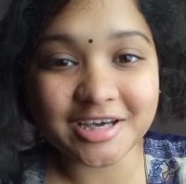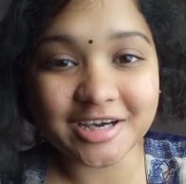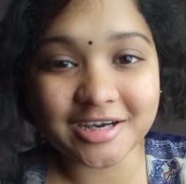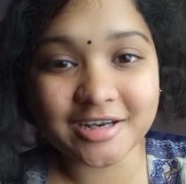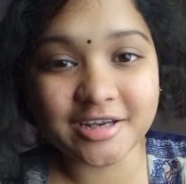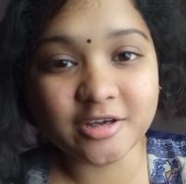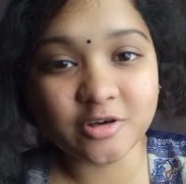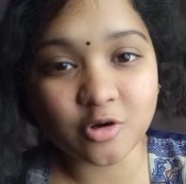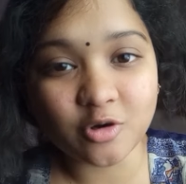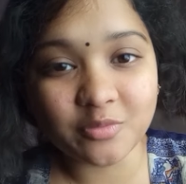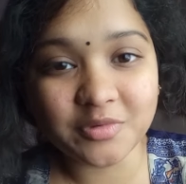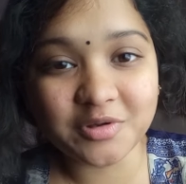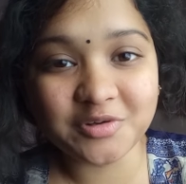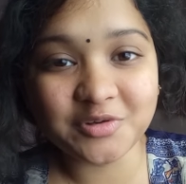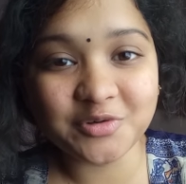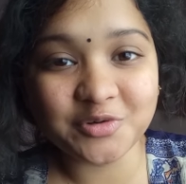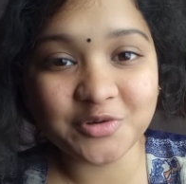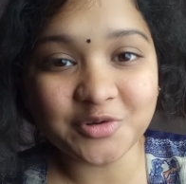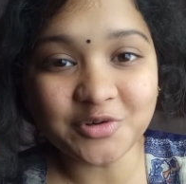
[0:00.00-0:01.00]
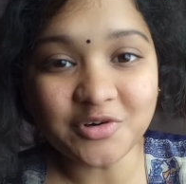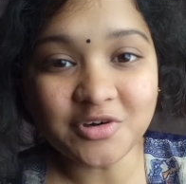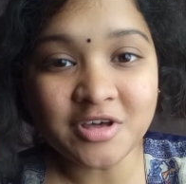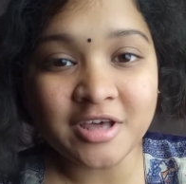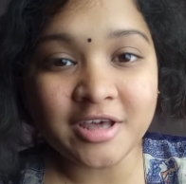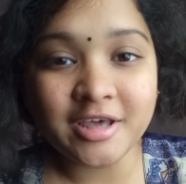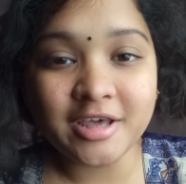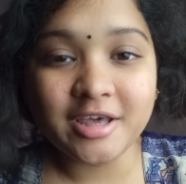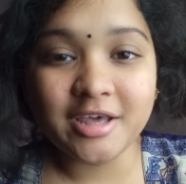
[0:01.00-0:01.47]
থাকলে কমেন্ট করো
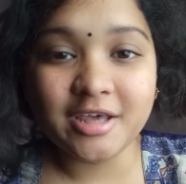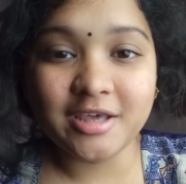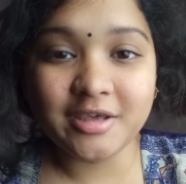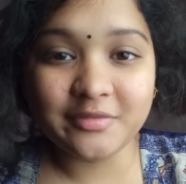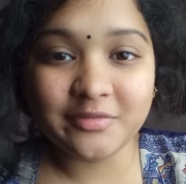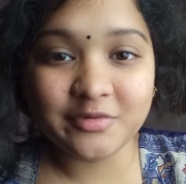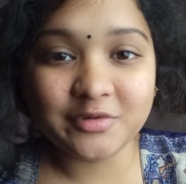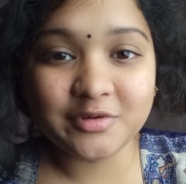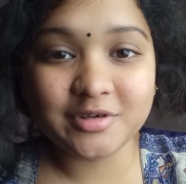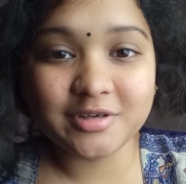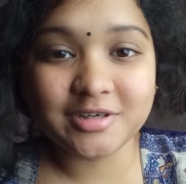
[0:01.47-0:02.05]
এবং